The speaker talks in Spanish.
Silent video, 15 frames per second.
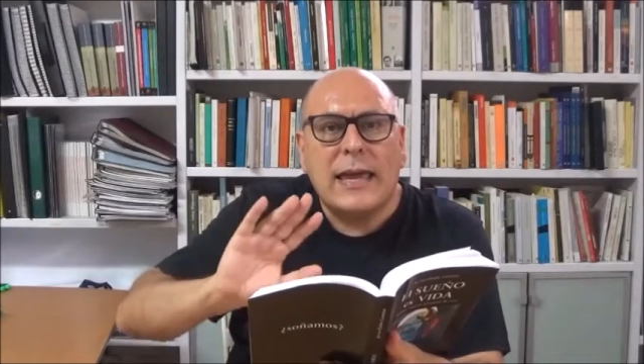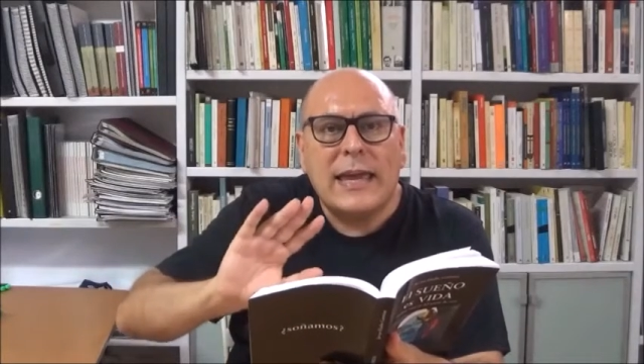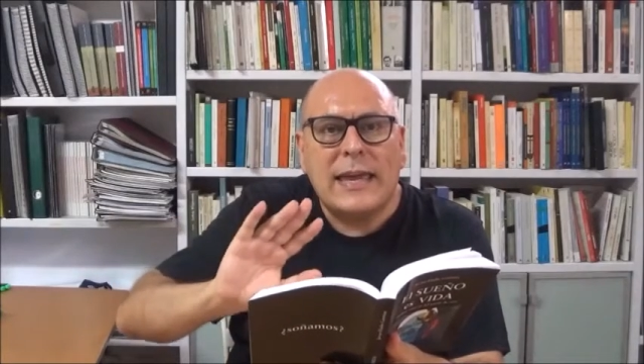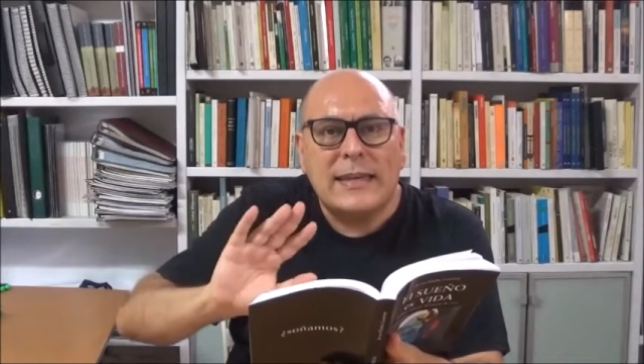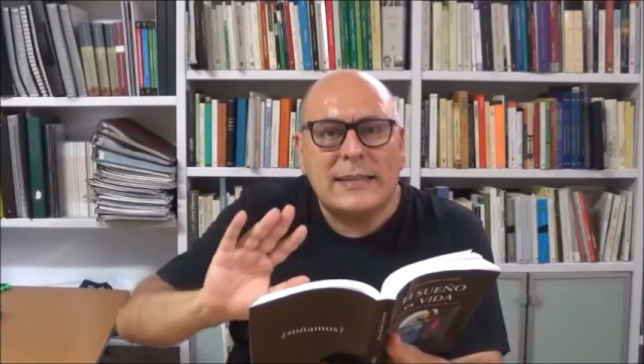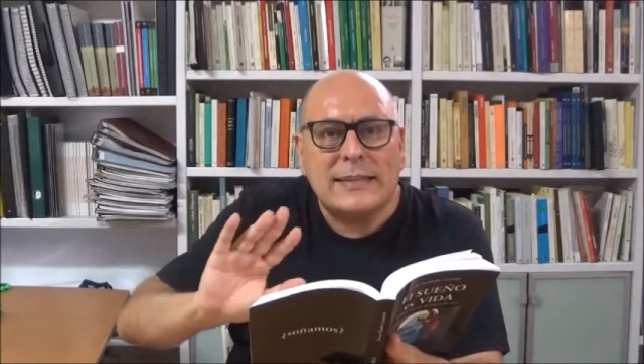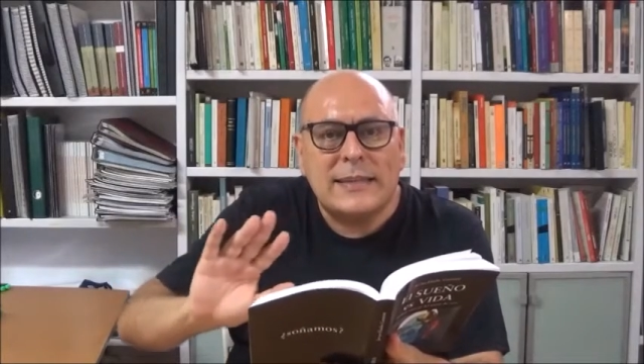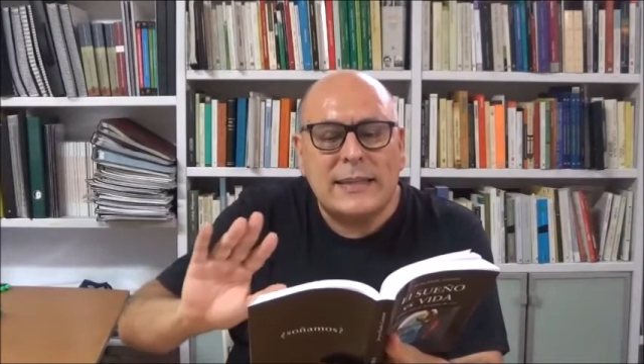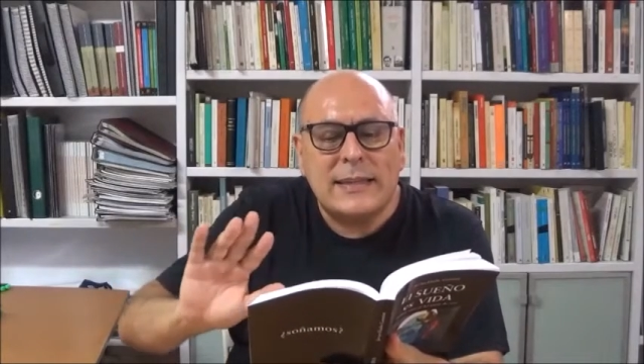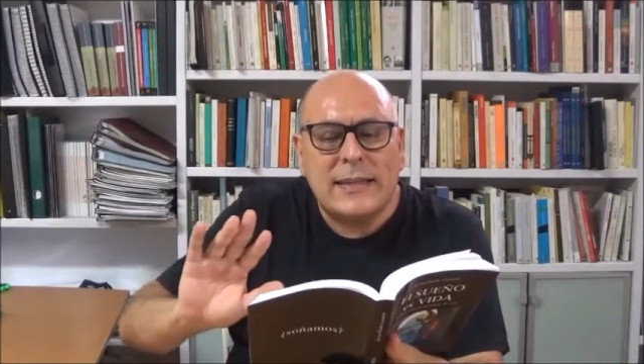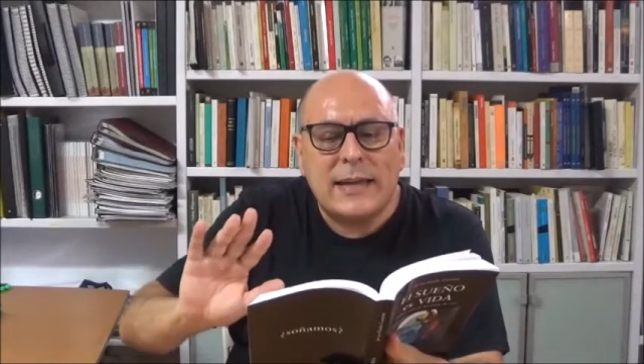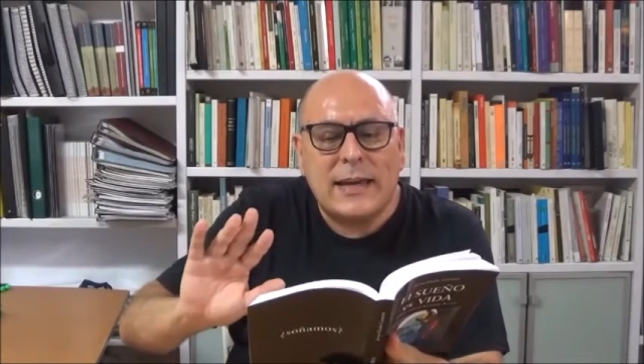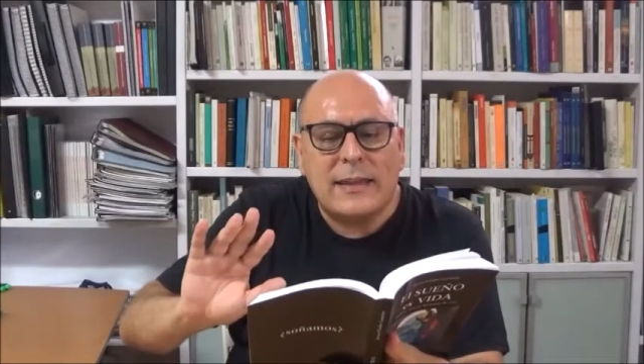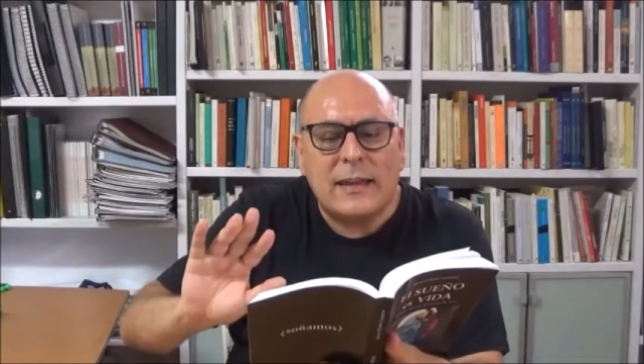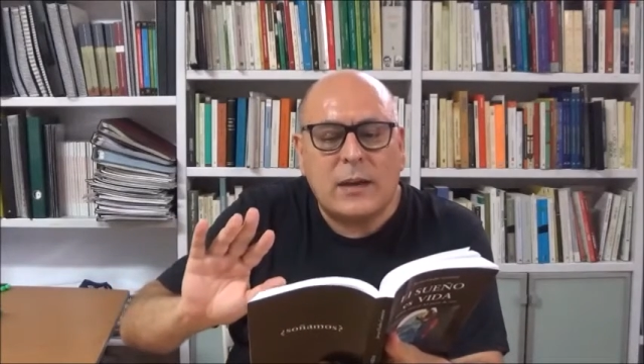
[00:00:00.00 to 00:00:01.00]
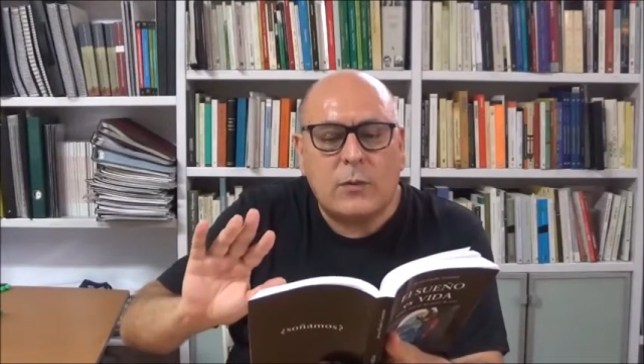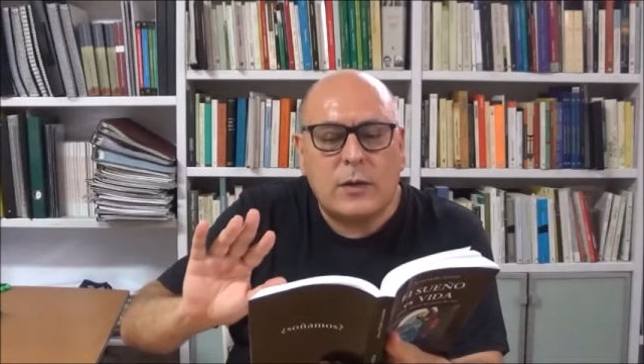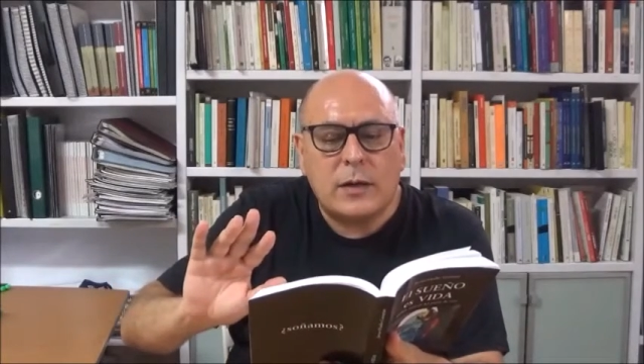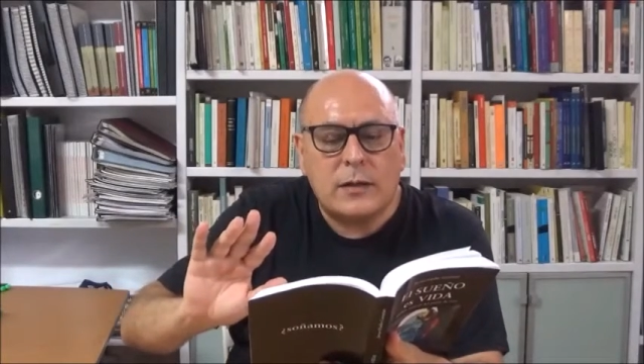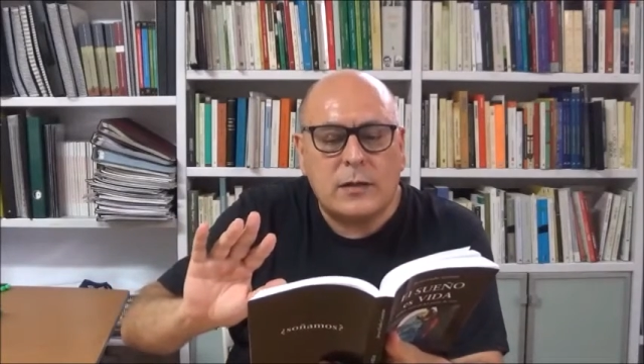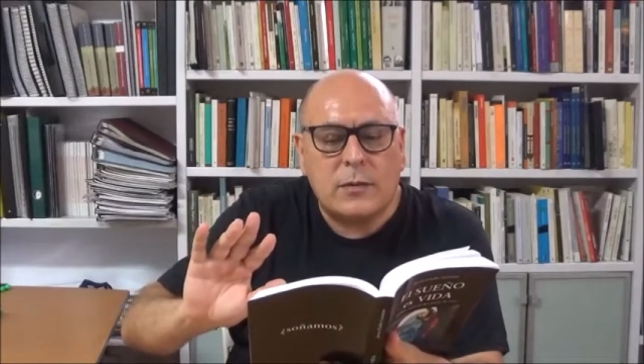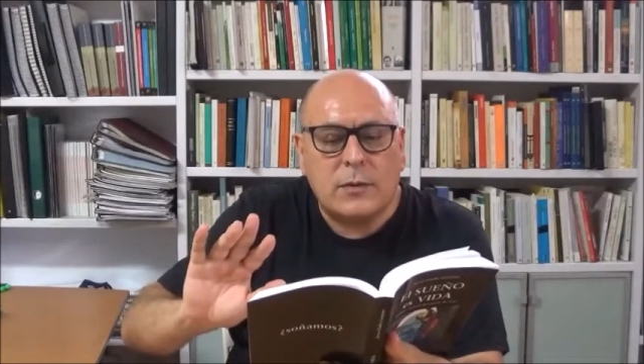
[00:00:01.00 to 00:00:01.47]
estética de la
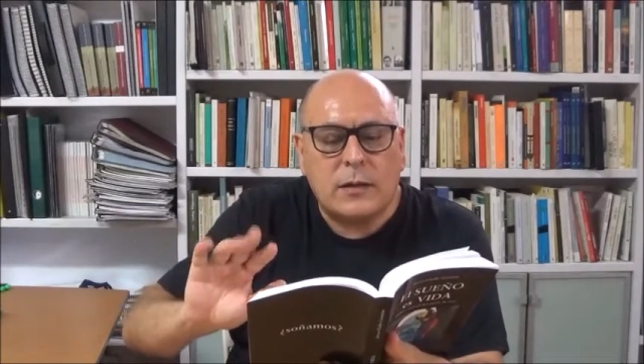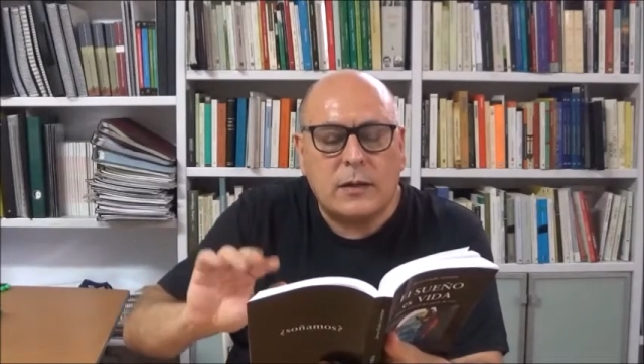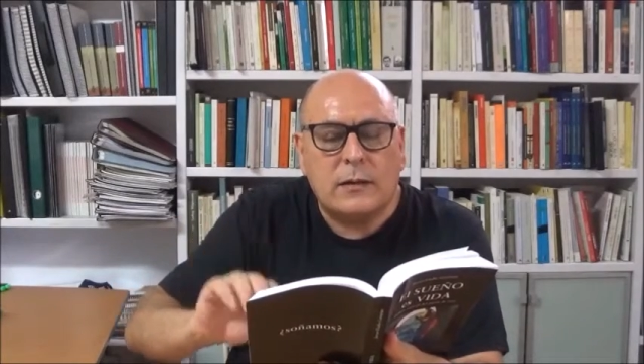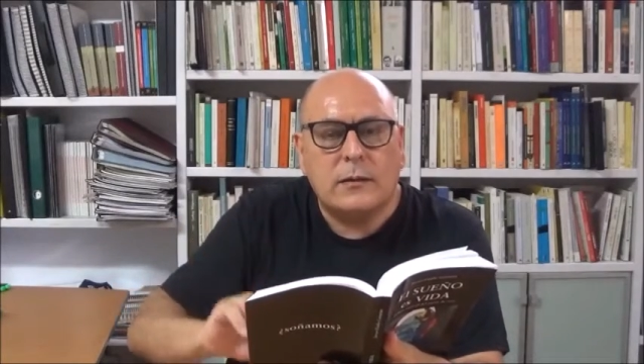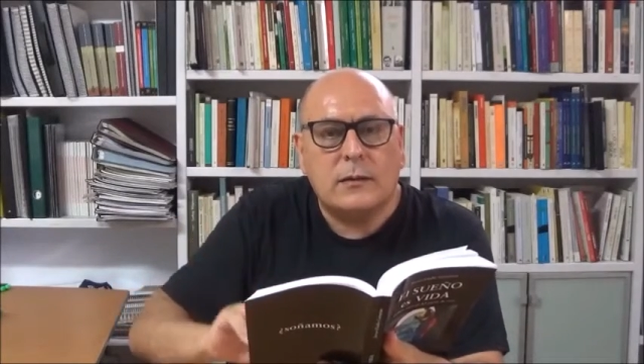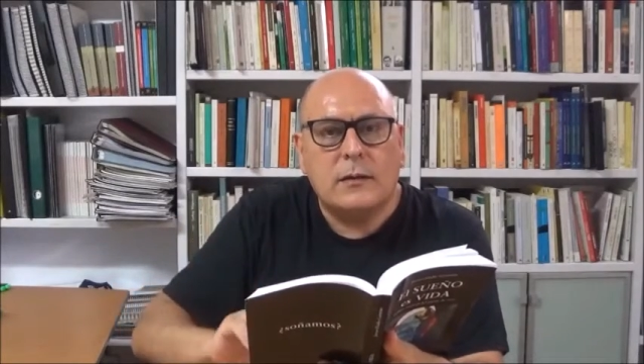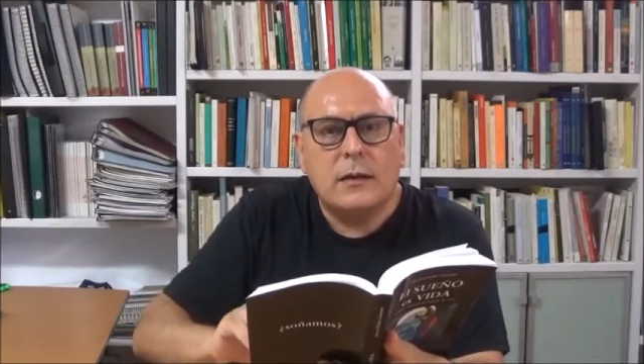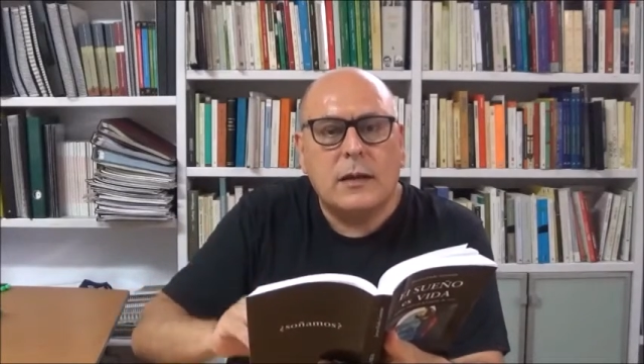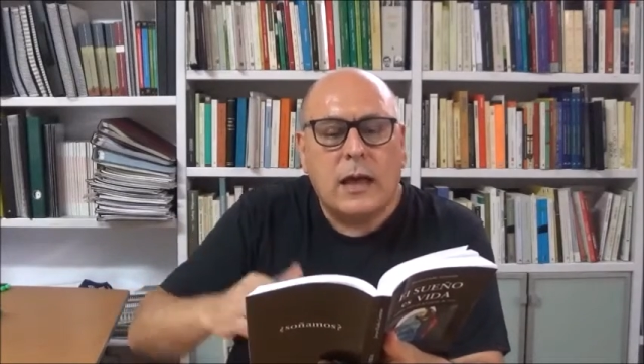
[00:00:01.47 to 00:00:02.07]
objetividad,